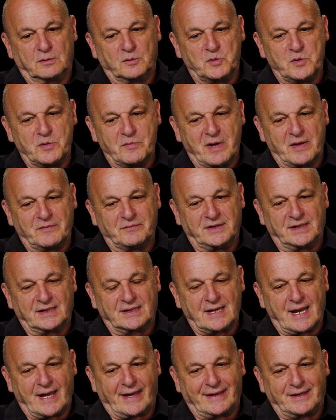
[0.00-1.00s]
lui-même
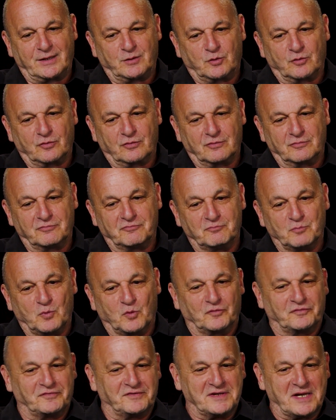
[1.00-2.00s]
déclarait que,
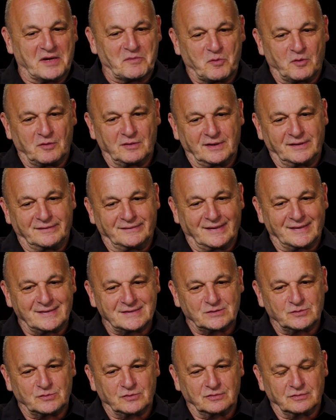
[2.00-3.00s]
bon, finalement, les
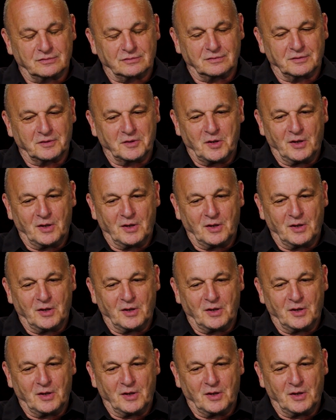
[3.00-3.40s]
tests, euh,